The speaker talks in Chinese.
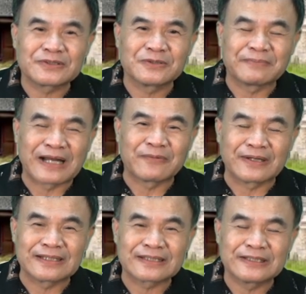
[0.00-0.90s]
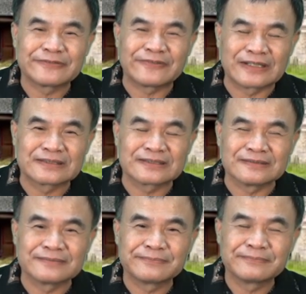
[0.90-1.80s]
这种排法它可以防止。
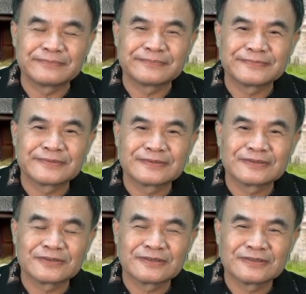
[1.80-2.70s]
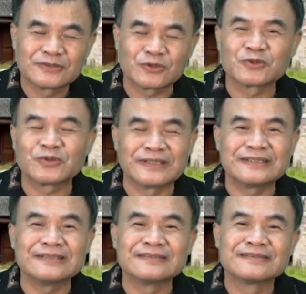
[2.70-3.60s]
凶传
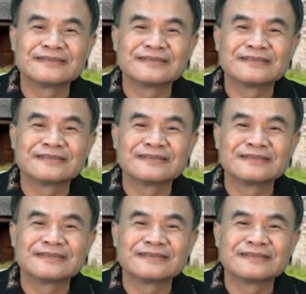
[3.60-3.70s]
弟，